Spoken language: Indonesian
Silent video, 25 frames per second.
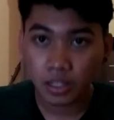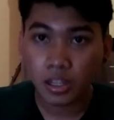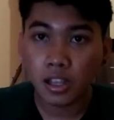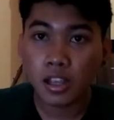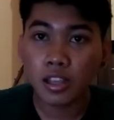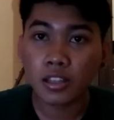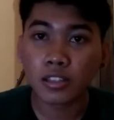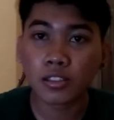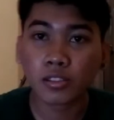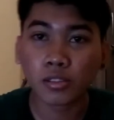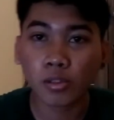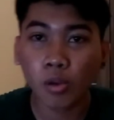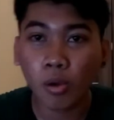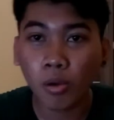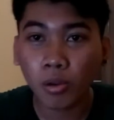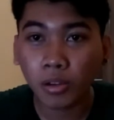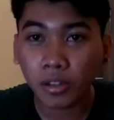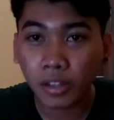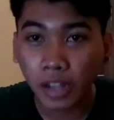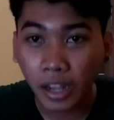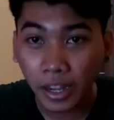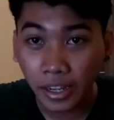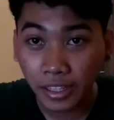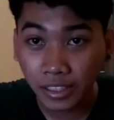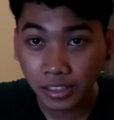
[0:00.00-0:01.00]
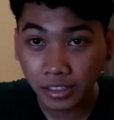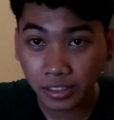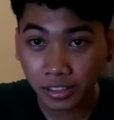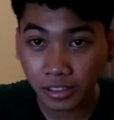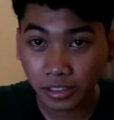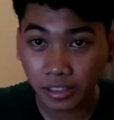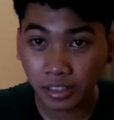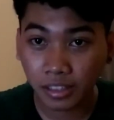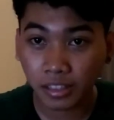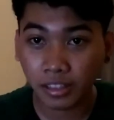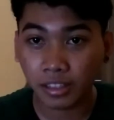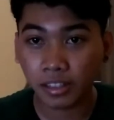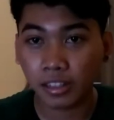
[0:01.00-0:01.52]
So guys,
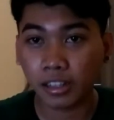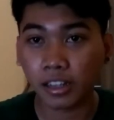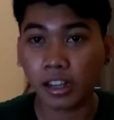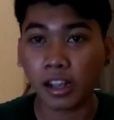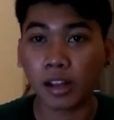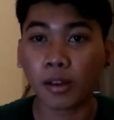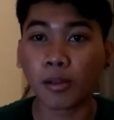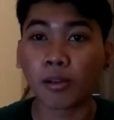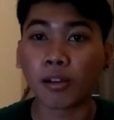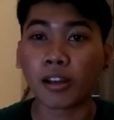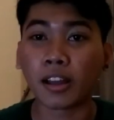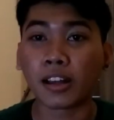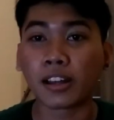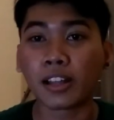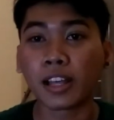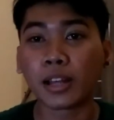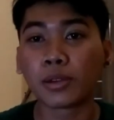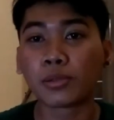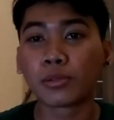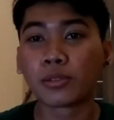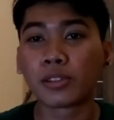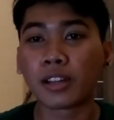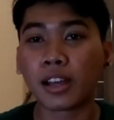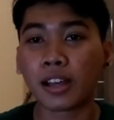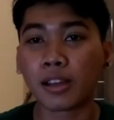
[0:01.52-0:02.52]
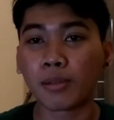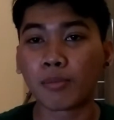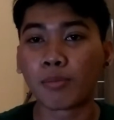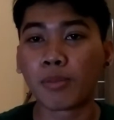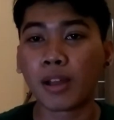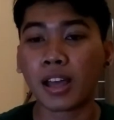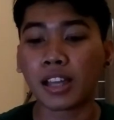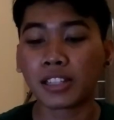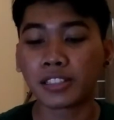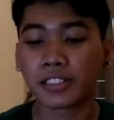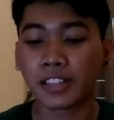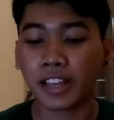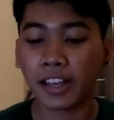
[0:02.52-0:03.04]
kalau kalian udah
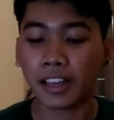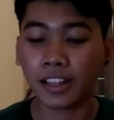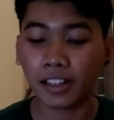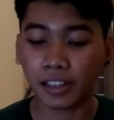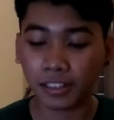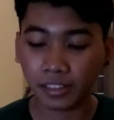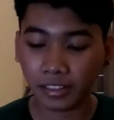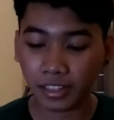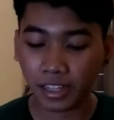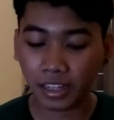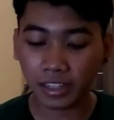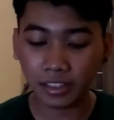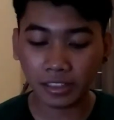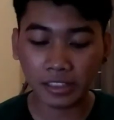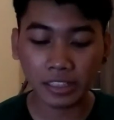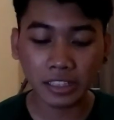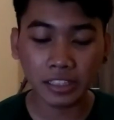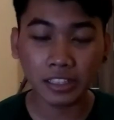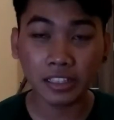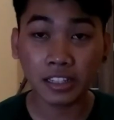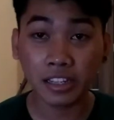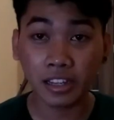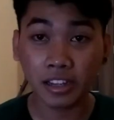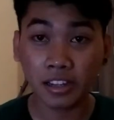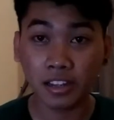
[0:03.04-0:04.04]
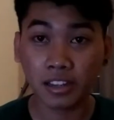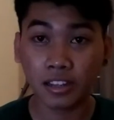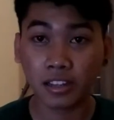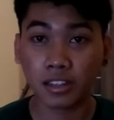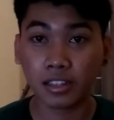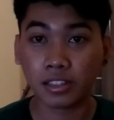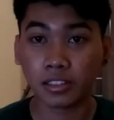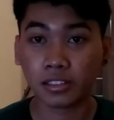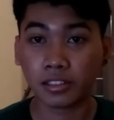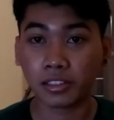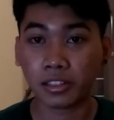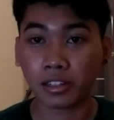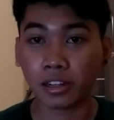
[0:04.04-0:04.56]
belajar tadi
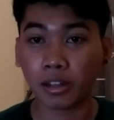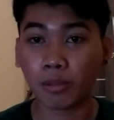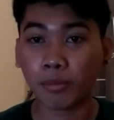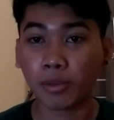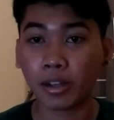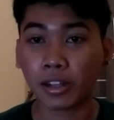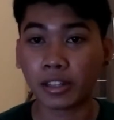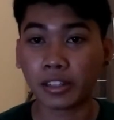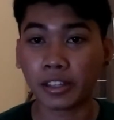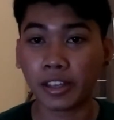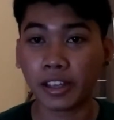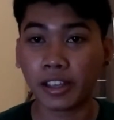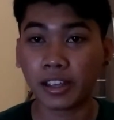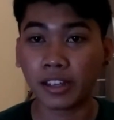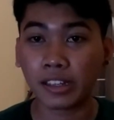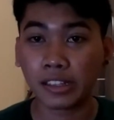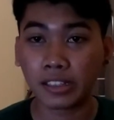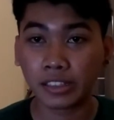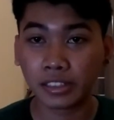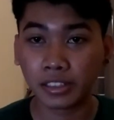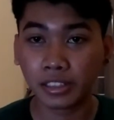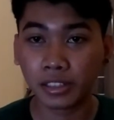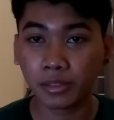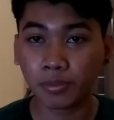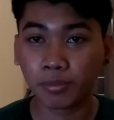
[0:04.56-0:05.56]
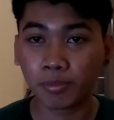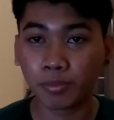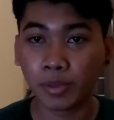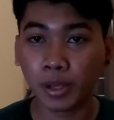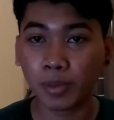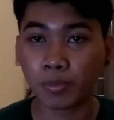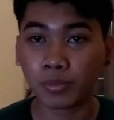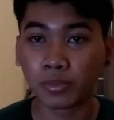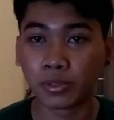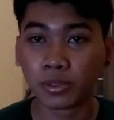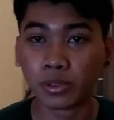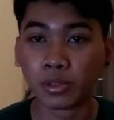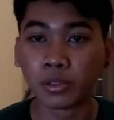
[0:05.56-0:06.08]
cara make
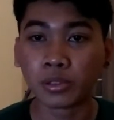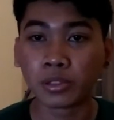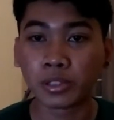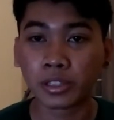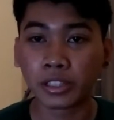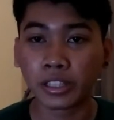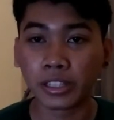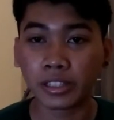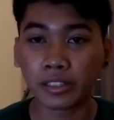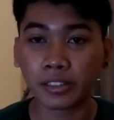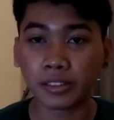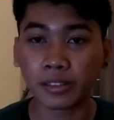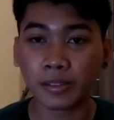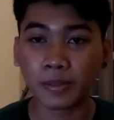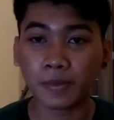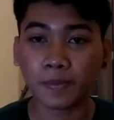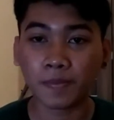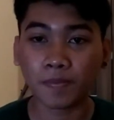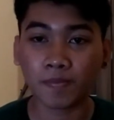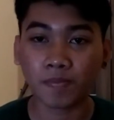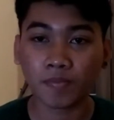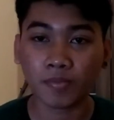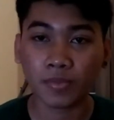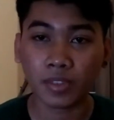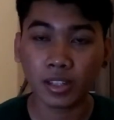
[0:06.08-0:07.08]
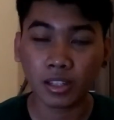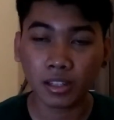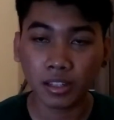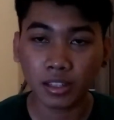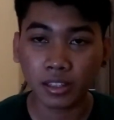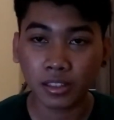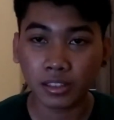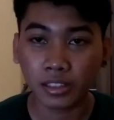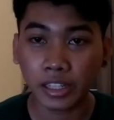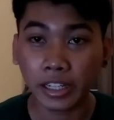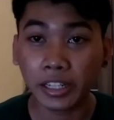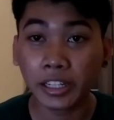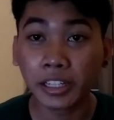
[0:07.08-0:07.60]
Gigpip Toolkit,
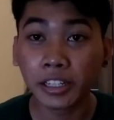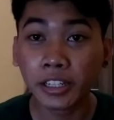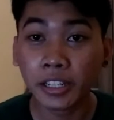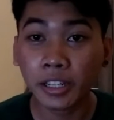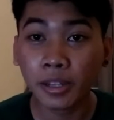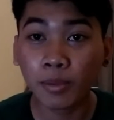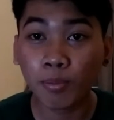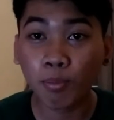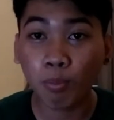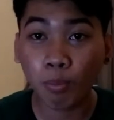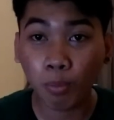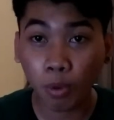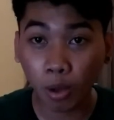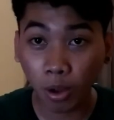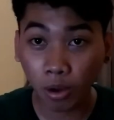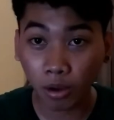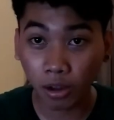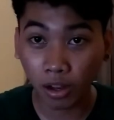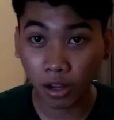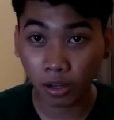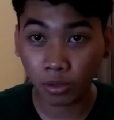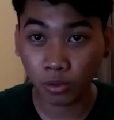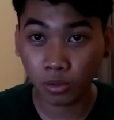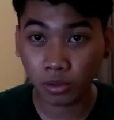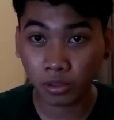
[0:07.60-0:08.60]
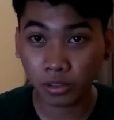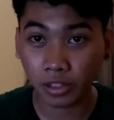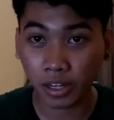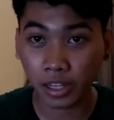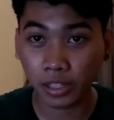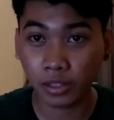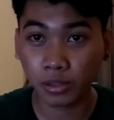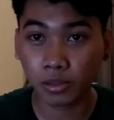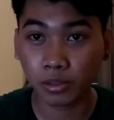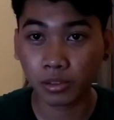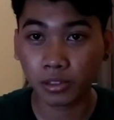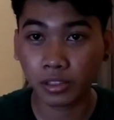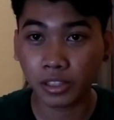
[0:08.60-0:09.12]
jadi di vlog aku
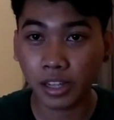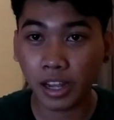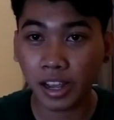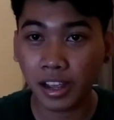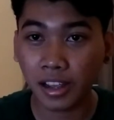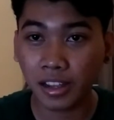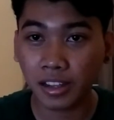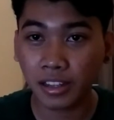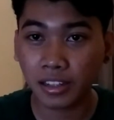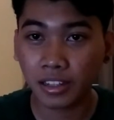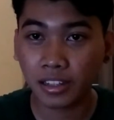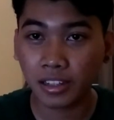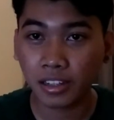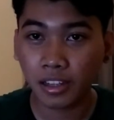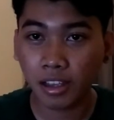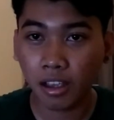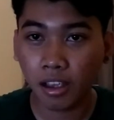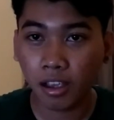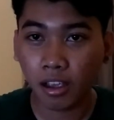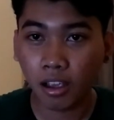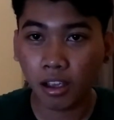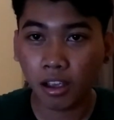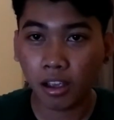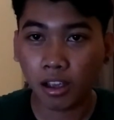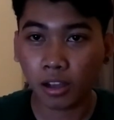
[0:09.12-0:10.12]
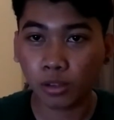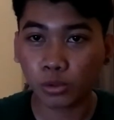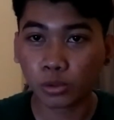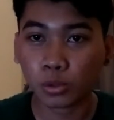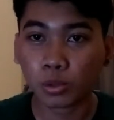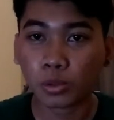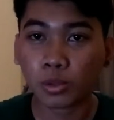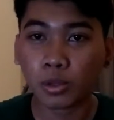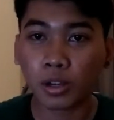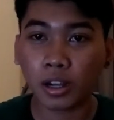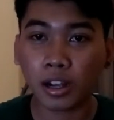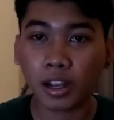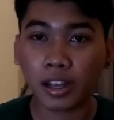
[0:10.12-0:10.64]
selanjutnya
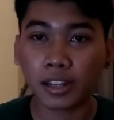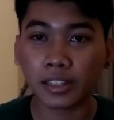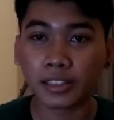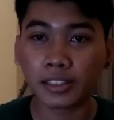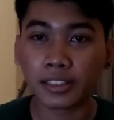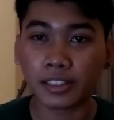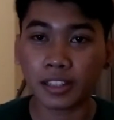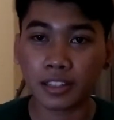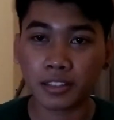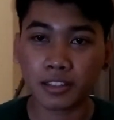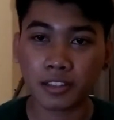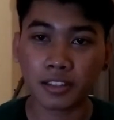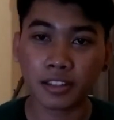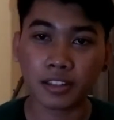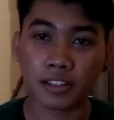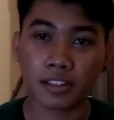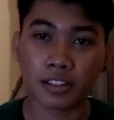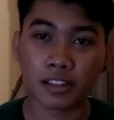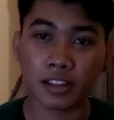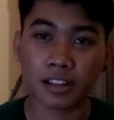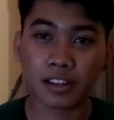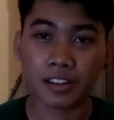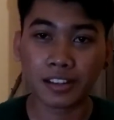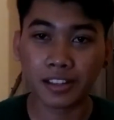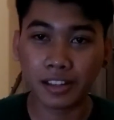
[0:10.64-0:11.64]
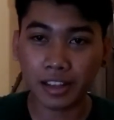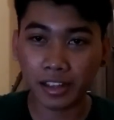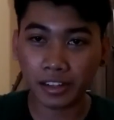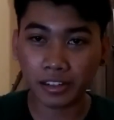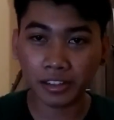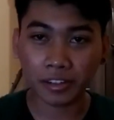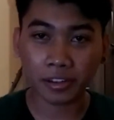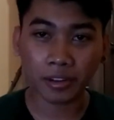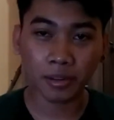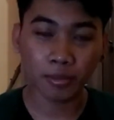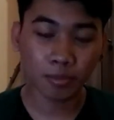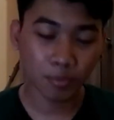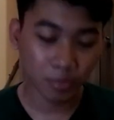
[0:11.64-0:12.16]
aku akan kasih kalian
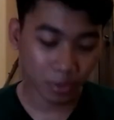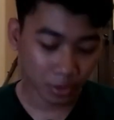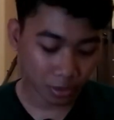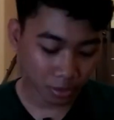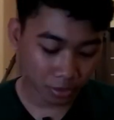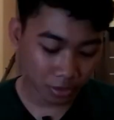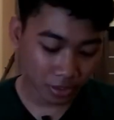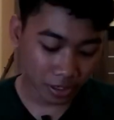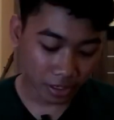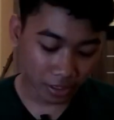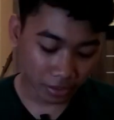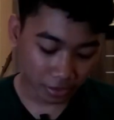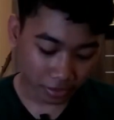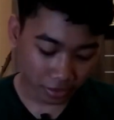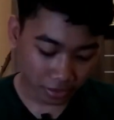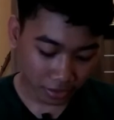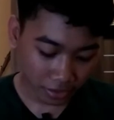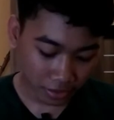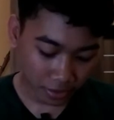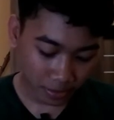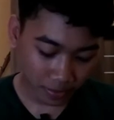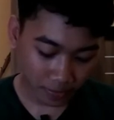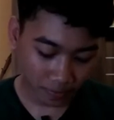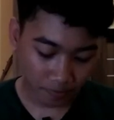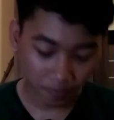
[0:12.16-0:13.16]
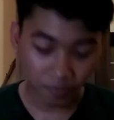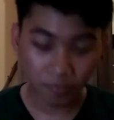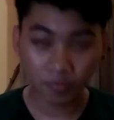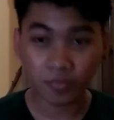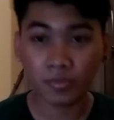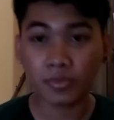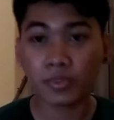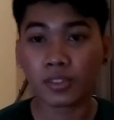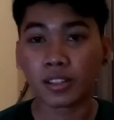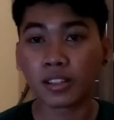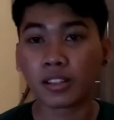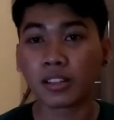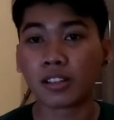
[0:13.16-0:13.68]
review dari
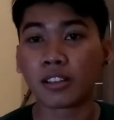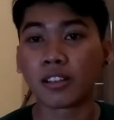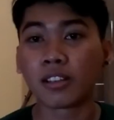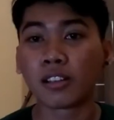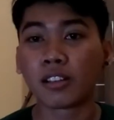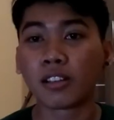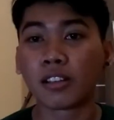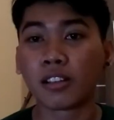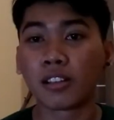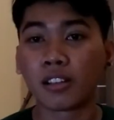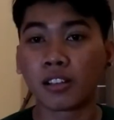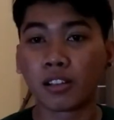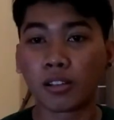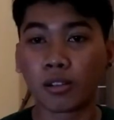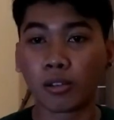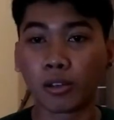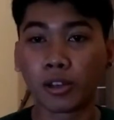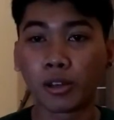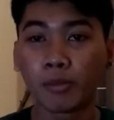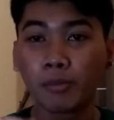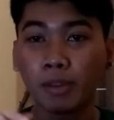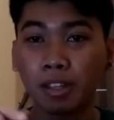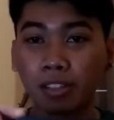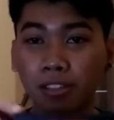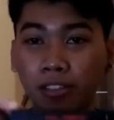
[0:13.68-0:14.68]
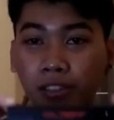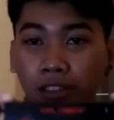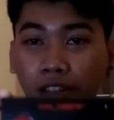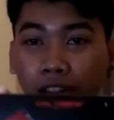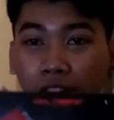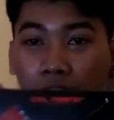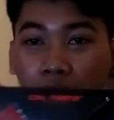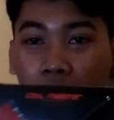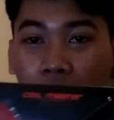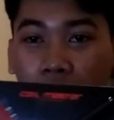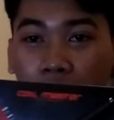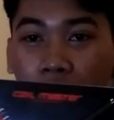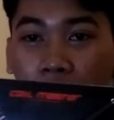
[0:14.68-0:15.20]
Coil Master
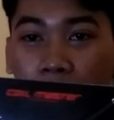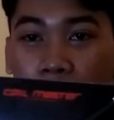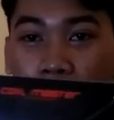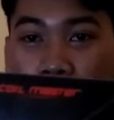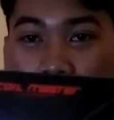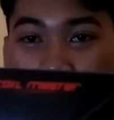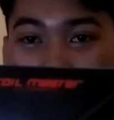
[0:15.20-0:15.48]
ini.